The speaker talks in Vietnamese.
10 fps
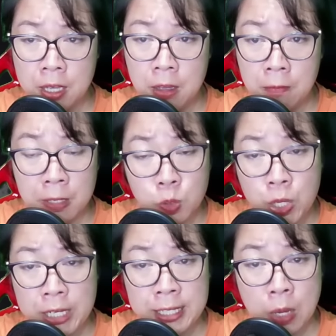Việc
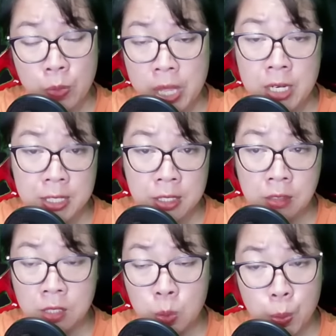chuyển giao nhân sự
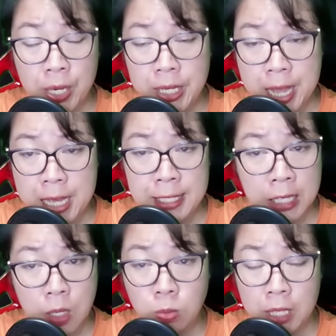từ Nguyễn Thị sang
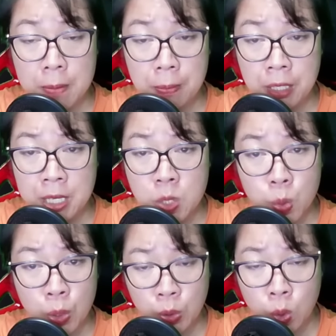công ty mới
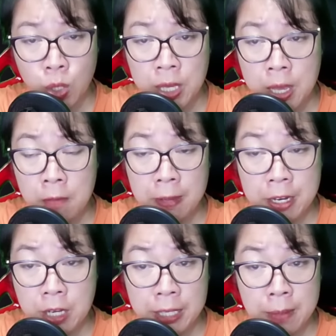của tôi phải
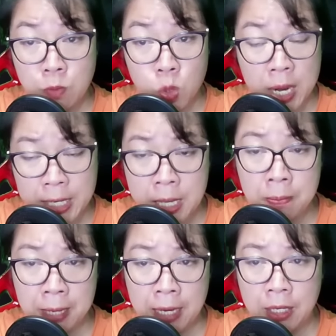được kiểm soát nghiêm
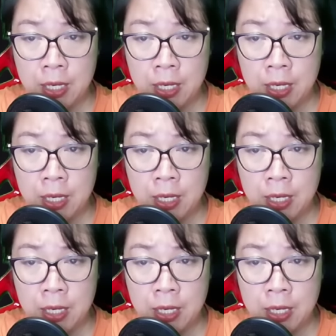ngặt.